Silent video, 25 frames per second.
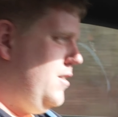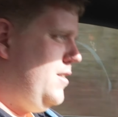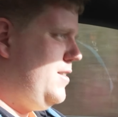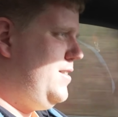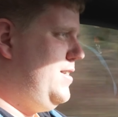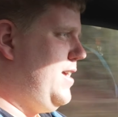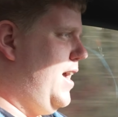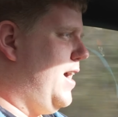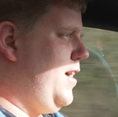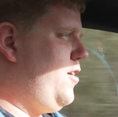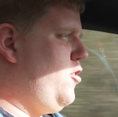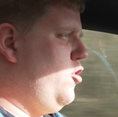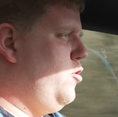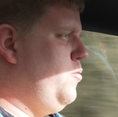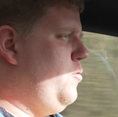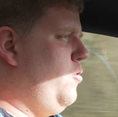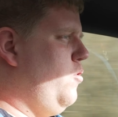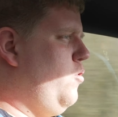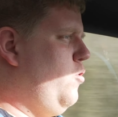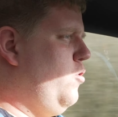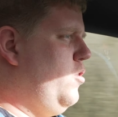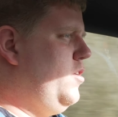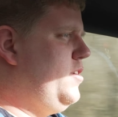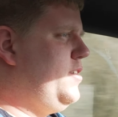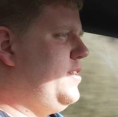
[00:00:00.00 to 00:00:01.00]
zack,
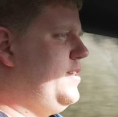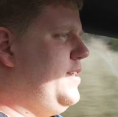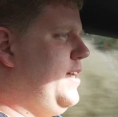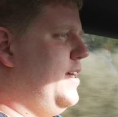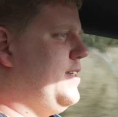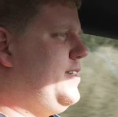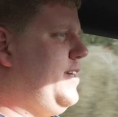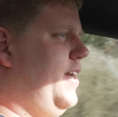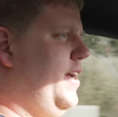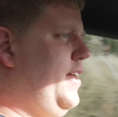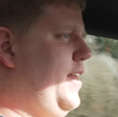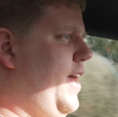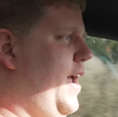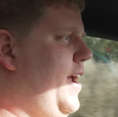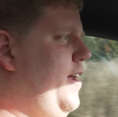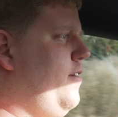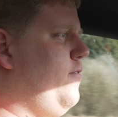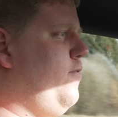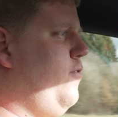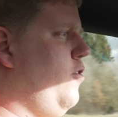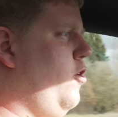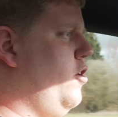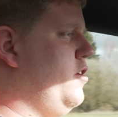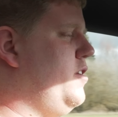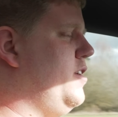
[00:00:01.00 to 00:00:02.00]
überholt, das geht echt
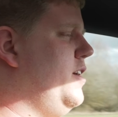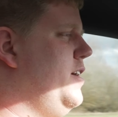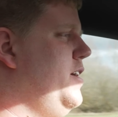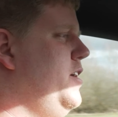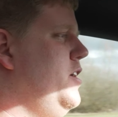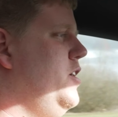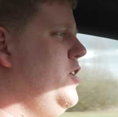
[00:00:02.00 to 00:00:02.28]
flott.